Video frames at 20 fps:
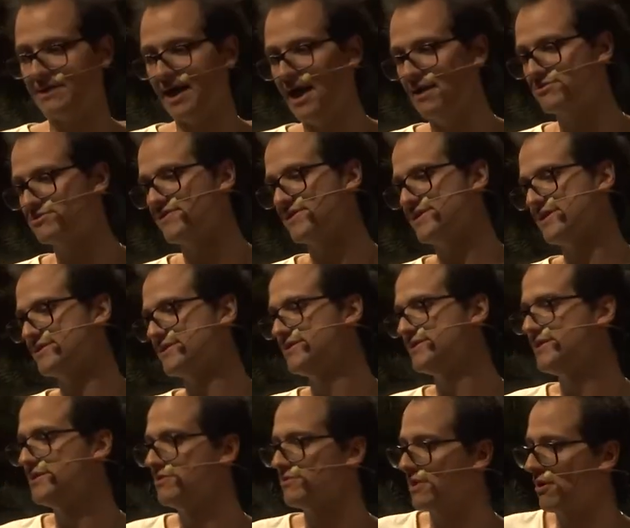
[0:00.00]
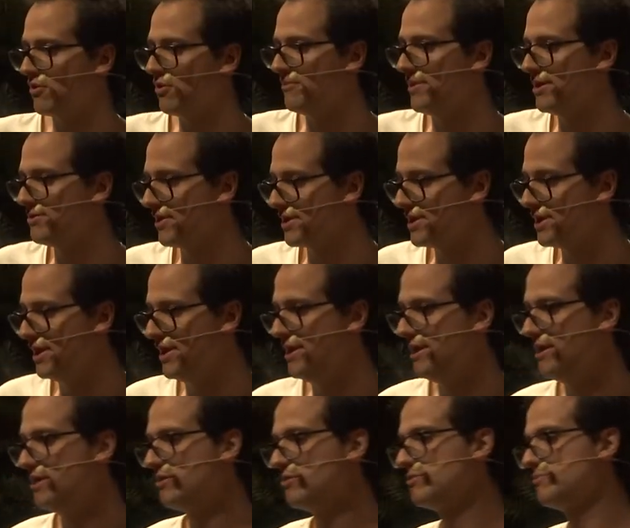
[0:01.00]
tal, se fazia sentido eu estar comendo
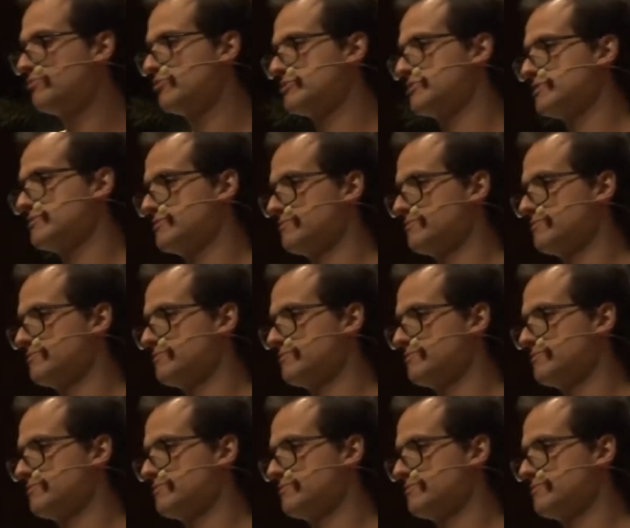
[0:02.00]
aquilo, por,